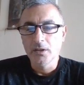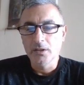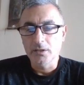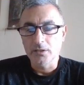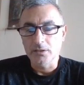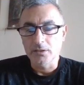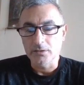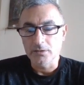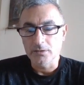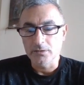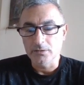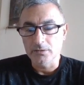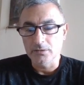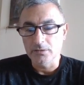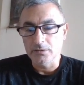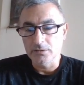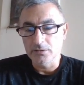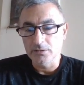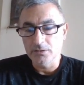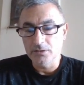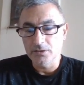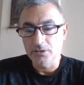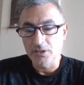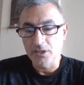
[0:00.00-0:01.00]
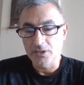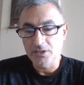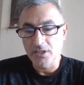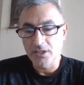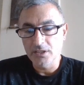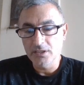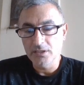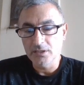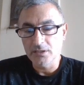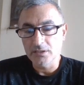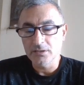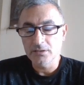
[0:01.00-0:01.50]
E,
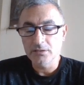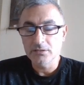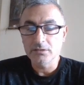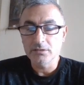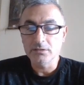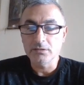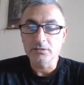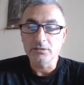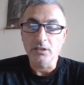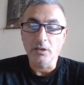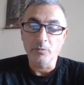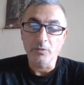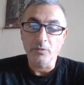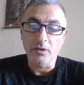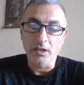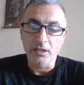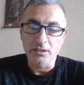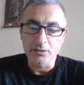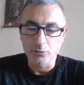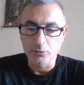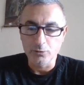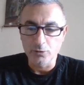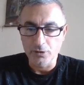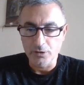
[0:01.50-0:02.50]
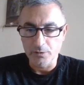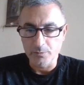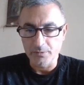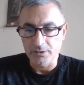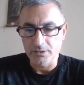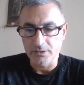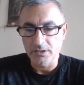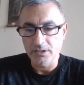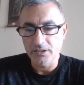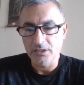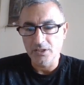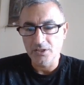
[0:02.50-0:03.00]
geçen yılın e, ama aynı
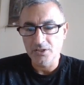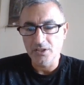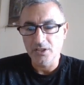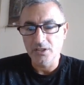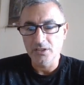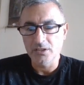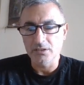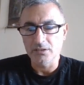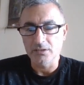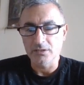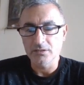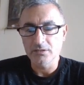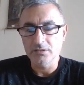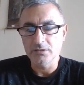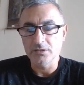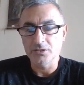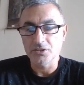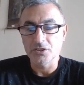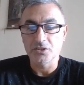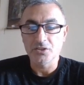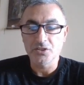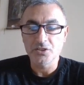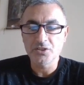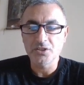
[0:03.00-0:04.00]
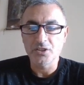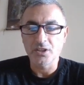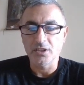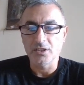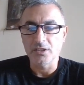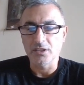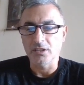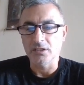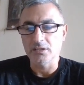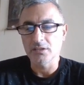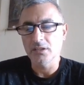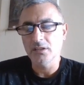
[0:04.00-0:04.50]
döneminde geçen yılın ikinci
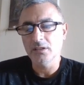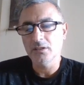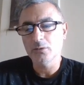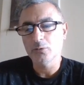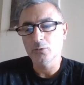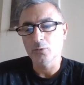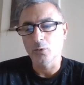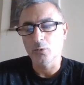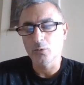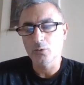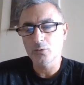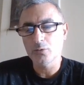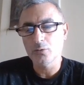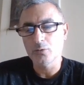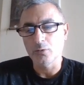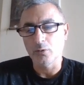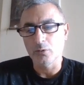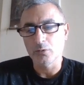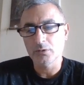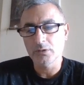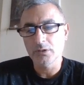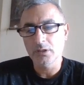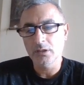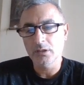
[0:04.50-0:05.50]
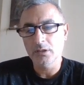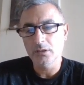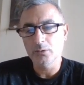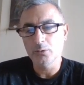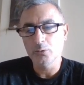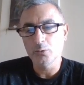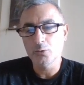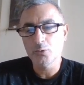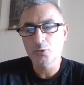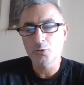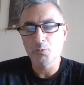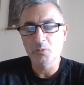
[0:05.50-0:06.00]
çeyreğinde
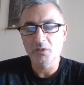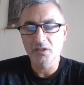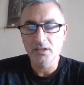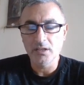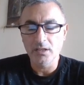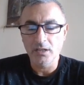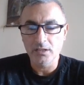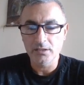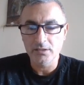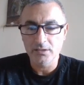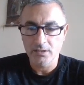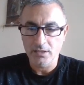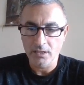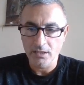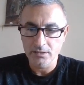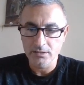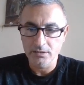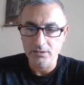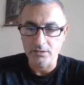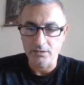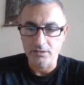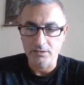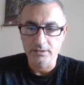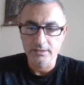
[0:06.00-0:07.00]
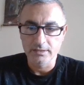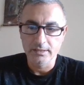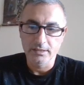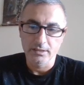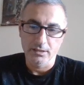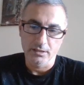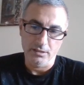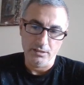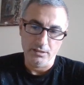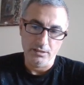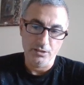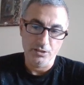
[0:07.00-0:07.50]
9.3 milyar liraydı
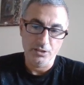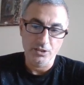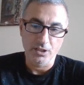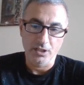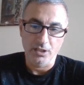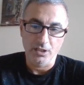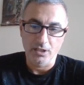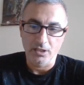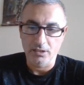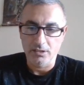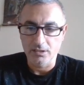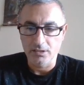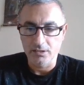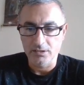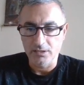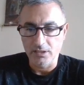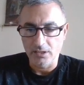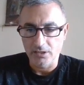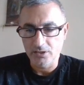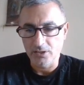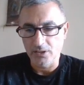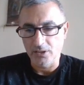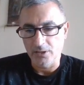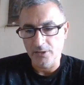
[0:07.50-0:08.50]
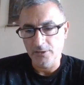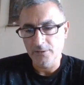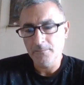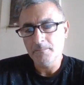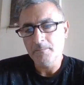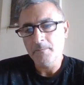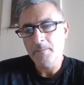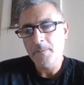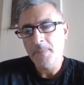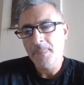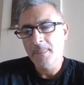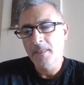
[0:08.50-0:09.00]
e, çeyreklik net karı.
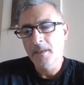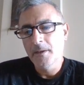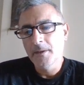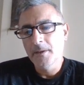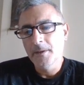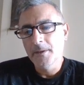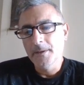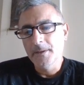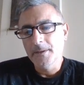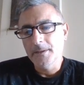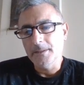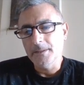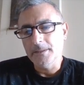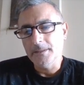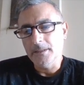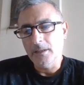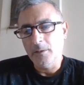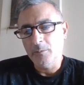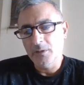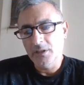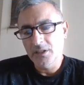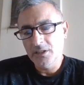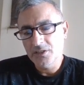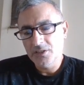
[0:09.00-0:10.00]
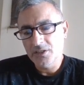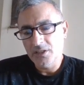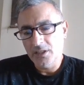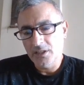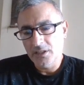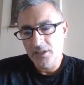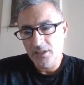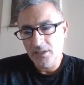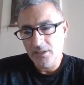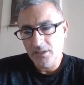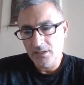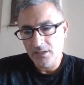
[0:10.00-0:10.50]
E, ama ilk
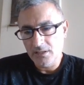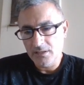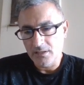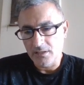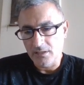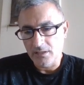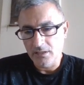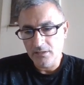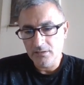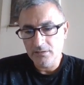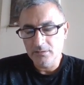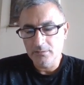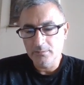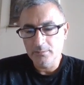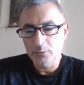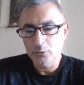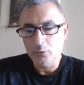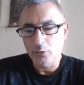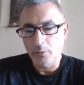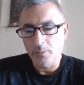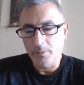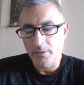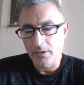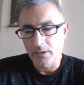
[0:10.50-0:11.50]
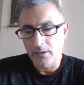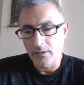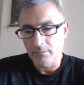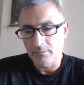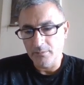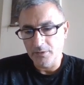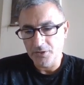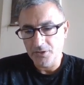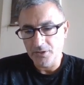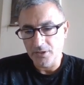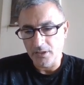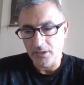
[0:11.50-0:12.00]
çeyreğine nazaran e, bir
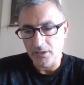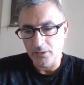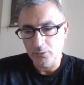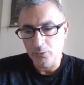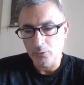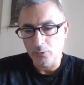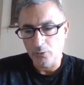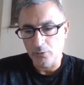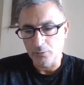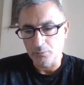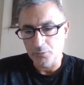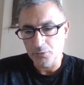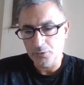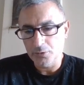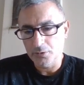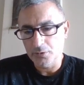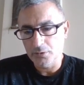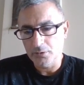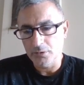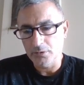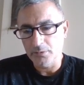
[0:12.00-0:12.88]
toparlanma işareti olmuş.